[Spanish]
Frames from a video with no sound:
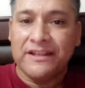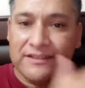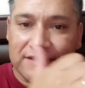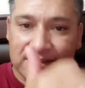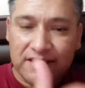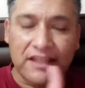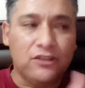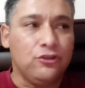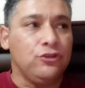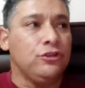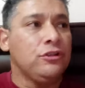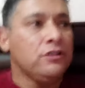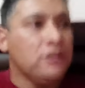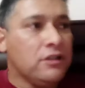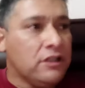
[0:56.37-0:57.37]
Cero.
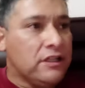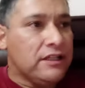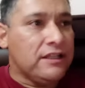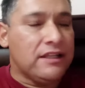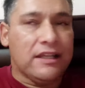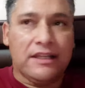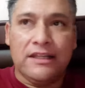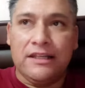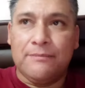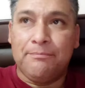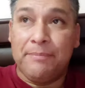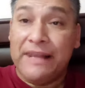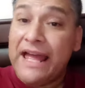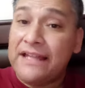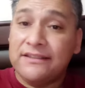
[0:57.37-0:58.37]
El
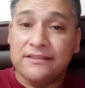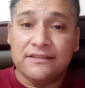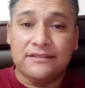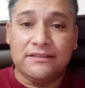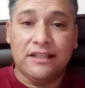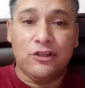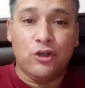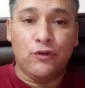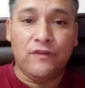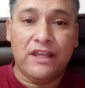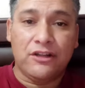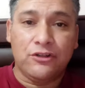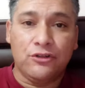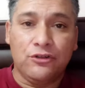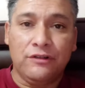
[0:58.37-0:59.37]
plan del
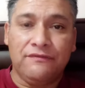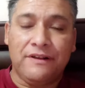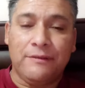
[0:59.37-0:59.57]
gobierno, el